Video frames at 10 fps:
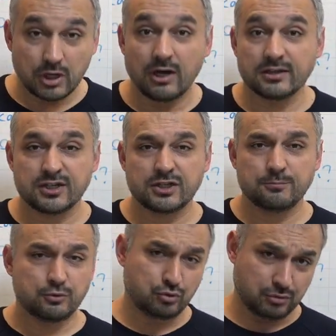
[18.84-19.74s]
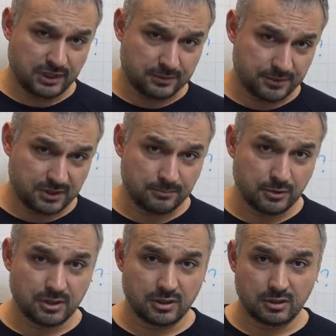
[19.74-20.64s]
Arkadaşlar bu sorular bizim
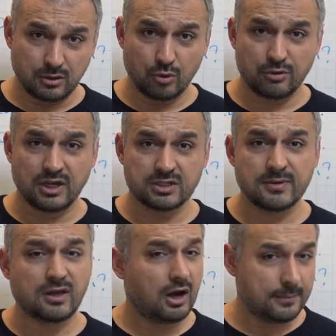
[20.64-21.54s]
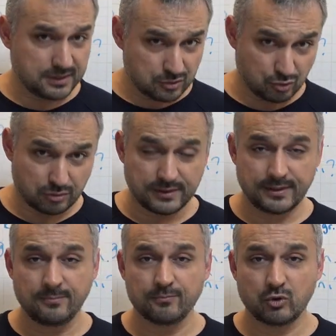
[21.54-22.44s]
e, öğrencimiz Ahmet'in
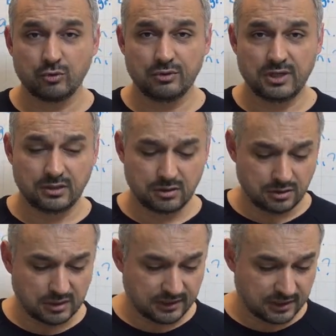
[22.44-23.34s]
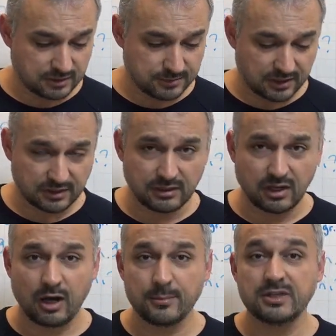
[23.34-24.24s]
soruları. O yüzden e, herhangi bir yerden
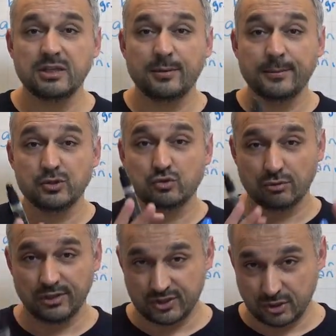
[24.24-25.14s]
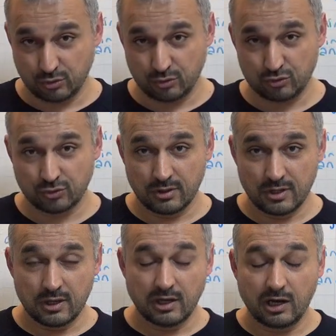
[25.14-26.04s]
Ahmet'in yapamadığı soruları çekiyoruz.
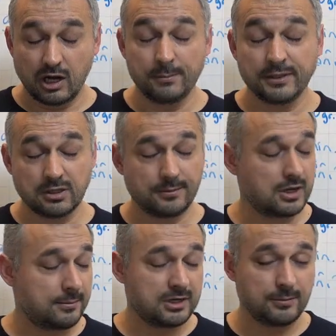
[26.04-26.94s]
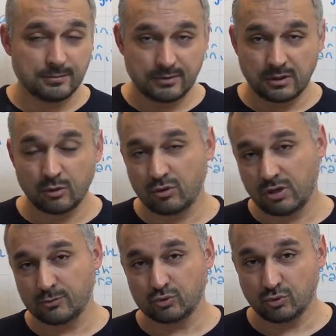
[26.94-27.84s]
Ahmet'le beraber hepimiz de
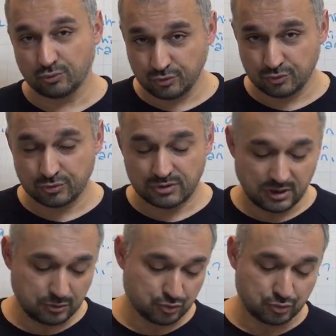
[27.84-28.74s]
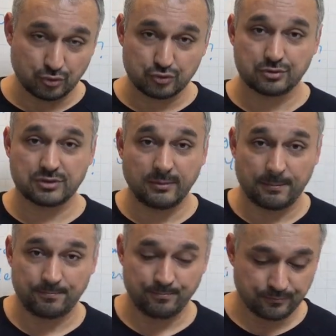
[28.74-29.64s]
öğrenmiş oluruz diye düşünüyoruz.
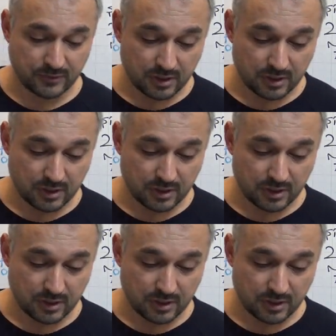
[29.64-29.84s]
Tamam